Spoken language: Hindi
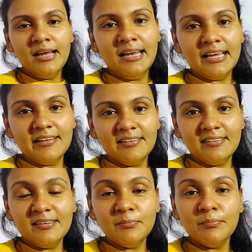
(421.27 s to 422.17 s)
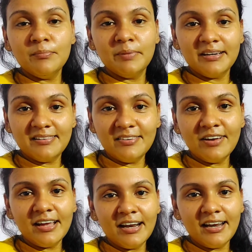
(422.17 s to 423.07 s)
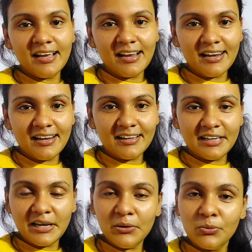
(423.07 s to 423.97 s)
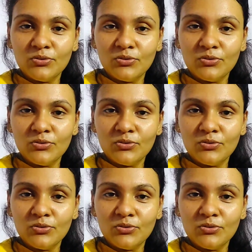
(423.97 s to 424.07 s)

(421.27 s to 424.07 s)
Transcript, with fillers: लेकिन जिस दिन बेडशीट वगैरह निकालना रहता है